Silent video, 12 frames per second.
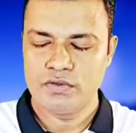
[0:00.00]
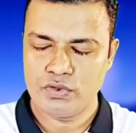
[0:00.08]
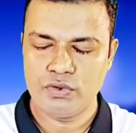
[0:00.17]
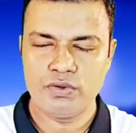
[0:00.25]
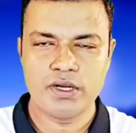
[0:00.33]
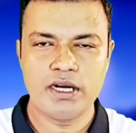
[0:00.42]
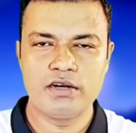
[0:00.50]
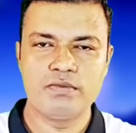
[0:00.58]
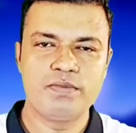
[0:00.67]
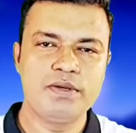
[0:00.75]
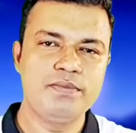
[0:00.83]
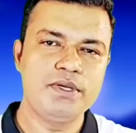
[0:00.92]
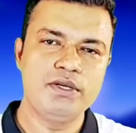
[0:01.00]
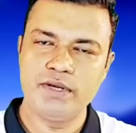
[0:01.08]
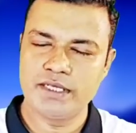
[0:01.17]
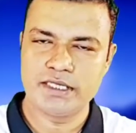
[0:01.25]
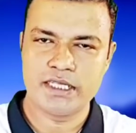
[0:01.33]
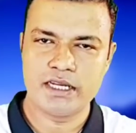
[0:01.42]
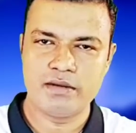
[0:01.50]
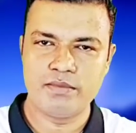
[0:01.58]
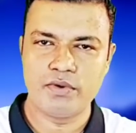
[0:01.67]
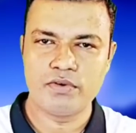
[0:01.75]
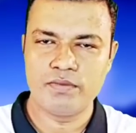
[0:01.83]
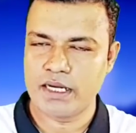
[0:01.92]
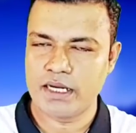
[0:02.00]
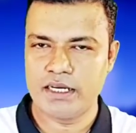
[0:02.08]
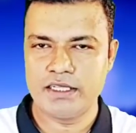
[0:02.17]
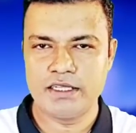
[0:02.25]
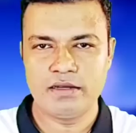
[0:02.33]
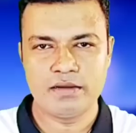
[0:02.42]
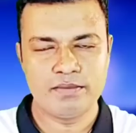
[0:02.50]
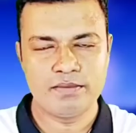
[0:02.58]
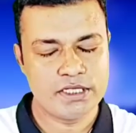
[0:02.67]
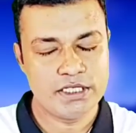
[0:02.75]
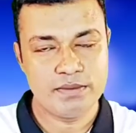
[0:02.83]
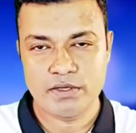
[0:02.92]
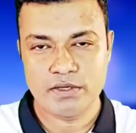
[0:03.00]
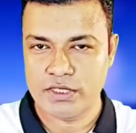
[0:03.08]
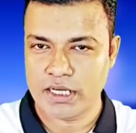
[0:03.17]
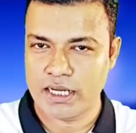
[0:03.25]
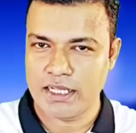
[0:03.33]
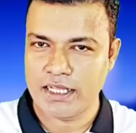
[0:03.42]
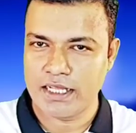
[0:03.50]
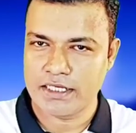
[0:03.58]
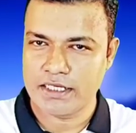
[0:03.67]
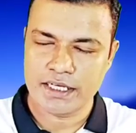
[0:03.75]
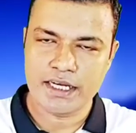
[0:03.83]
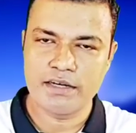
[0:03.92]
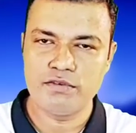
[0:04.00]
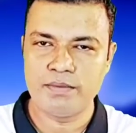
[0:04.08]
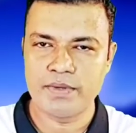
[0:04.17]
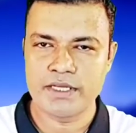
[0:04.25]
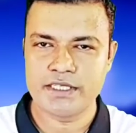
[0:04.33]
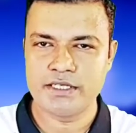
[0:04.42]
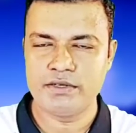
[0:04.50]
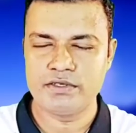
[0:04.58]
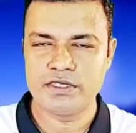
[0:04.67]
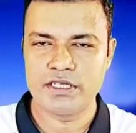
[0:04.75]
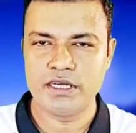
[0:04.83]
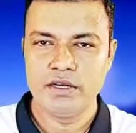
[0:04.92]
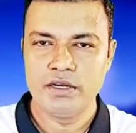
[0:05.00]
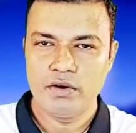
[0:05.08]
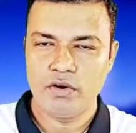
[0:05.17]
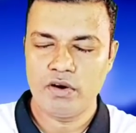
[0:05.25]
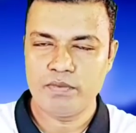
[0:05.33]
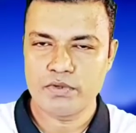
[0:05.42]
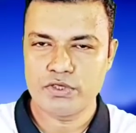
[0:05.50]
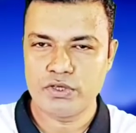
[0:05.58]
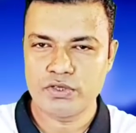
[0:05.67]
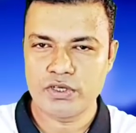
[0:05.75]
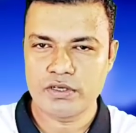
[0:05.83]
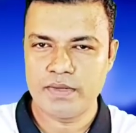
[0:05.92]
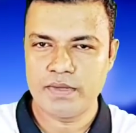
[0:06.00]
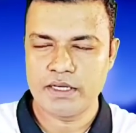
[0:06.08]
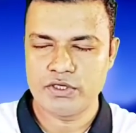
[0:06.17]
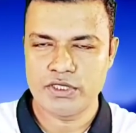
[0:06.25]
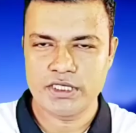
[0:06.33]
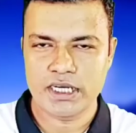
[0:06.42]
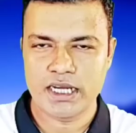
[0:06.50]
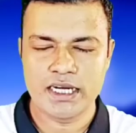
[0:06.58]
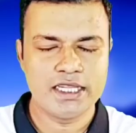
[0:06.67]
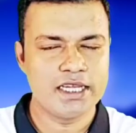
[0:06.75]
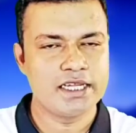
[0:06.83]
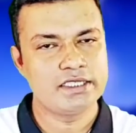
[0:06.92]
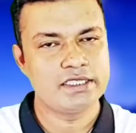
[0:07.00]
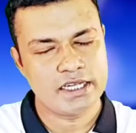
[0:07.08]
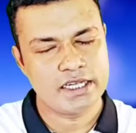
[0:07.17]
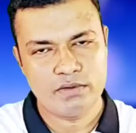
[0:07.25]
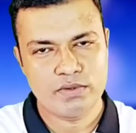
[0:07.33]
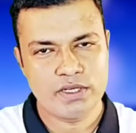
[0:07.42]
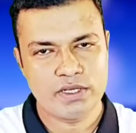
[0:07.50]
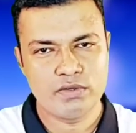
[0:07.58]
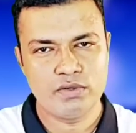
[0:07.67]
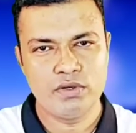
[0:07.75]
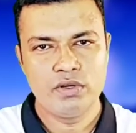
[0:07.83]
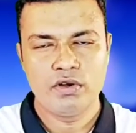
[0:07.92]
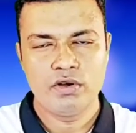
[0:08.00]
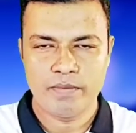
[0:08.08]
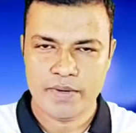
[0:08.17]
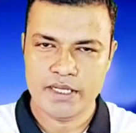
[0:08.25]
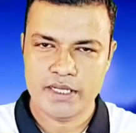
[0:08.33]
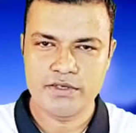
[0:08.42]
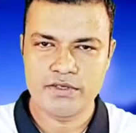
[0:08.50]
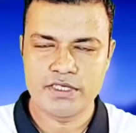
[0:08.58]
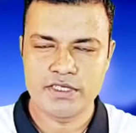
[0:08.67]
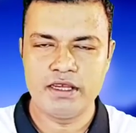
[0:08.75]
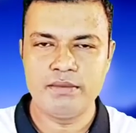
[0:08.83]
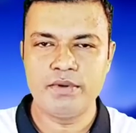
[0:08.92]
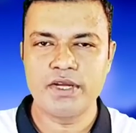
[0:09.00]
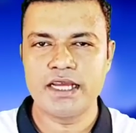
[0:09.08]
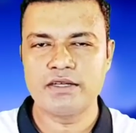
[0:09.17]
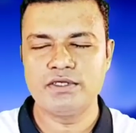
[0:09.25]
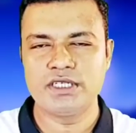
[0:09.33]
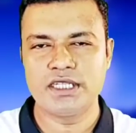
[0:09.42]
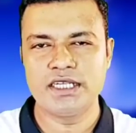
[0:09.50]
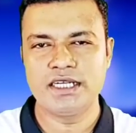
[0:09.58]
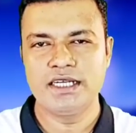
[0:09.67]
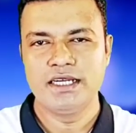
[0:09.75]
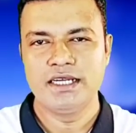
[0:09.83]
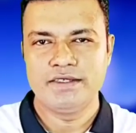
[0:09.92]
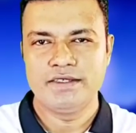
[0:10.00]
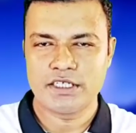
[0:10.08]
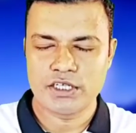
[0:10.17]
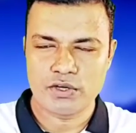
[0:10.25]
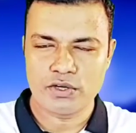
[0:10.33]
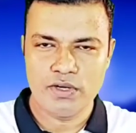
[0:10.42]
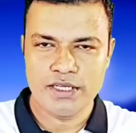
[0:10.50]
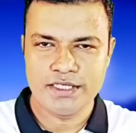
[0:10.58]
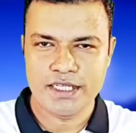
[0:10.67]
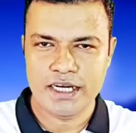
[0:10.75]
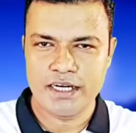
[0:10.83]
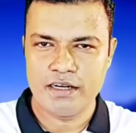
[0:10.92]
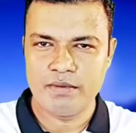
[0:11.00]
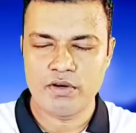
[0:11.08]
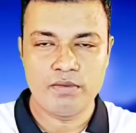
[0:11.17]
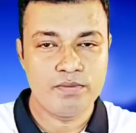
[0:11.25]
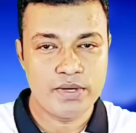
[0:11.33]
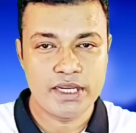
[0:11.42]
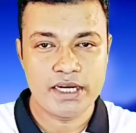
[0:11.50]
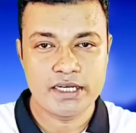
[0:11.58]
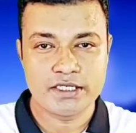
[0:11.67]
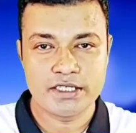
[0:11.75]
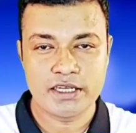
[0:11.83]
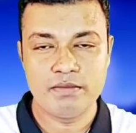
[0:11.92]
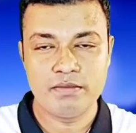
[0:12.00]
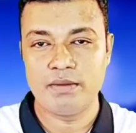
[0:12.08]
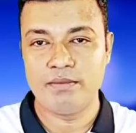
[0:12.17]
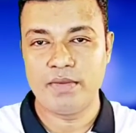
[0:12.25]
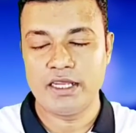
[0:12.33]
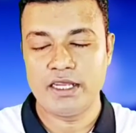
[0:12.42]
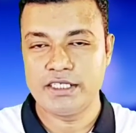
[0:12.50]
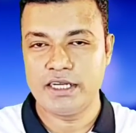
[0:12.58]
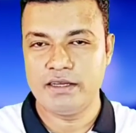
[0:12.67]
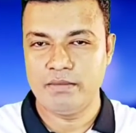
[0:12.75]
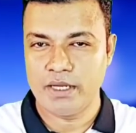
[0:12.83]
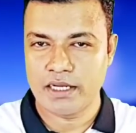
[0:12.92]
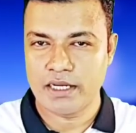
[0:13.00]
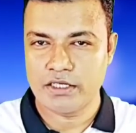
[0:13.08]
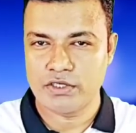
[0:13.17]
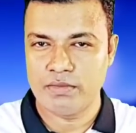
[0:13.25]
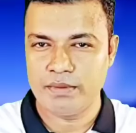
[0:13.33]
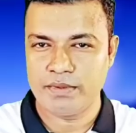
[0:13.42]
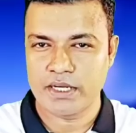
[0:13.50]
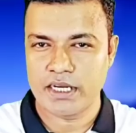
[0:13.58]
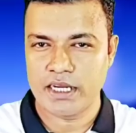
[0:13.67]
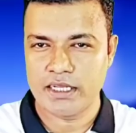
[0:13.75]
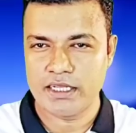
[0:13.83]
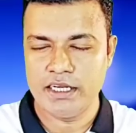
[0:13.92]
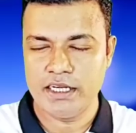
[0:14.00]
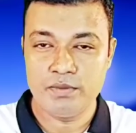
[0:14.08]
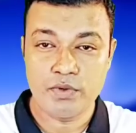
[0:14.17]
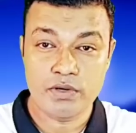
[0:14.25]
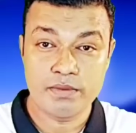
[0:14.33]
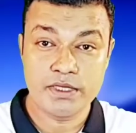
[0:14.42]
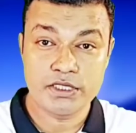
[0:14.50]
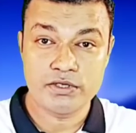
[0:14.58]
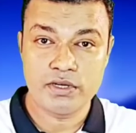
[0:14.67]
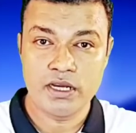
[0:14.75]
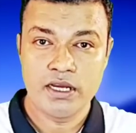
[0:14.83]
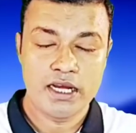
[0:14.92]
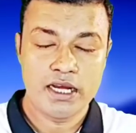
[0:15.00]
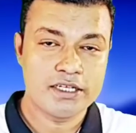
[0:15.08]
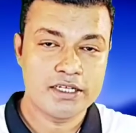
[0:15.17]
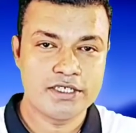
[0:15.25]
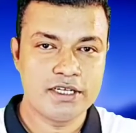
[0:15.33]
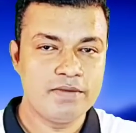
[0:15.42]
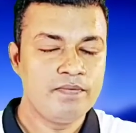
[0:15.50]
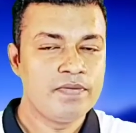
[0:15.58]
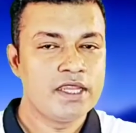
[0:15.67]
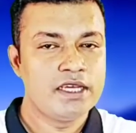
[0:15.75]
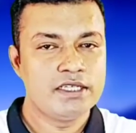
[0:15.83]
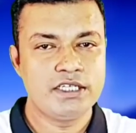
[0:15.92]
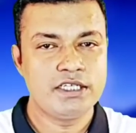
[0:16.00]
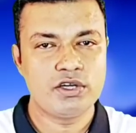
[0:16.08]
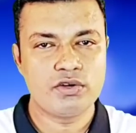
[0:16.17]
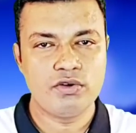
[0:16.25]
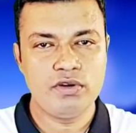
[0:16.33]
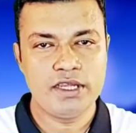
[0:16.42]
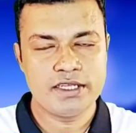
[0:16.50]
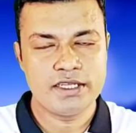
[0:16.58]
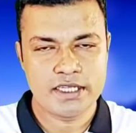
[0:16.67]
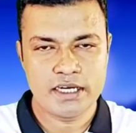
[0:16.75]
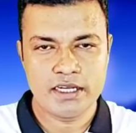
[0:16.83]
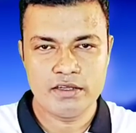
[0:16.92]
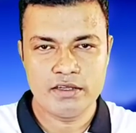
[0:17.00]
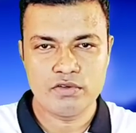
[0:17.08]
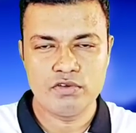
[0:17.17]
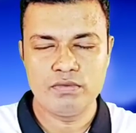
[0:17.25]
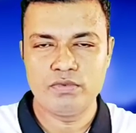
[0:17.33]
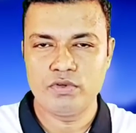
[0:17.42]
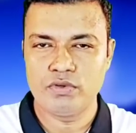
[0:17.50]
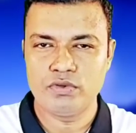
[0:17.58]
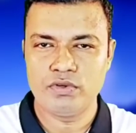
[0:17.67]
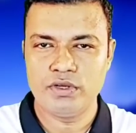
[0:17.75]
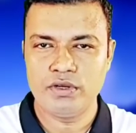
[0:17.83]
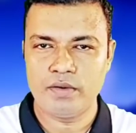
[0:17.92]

ছোটোখাটো বিভিন্ন স্থানে বড় ফ্যাক্টরিতে বেশি মানুষ যেখানে থাকে সেখানেও অপরাসী হচ্ছে অল্প সংখ্যক মানুষ যেখানে থাকে সেখানেও কিন্তু অপরাসী হচ্ছে এবং একই সাথে যে সকল স্থানের নামে কমপ্লেন আসছে কিংবা মালয়েশিয়া ইমিগ্রেশন বিভাগের হাতে ইনফরমেশন আসছে সেই সকল স্থানে কিন্তু খুব দ্রুতই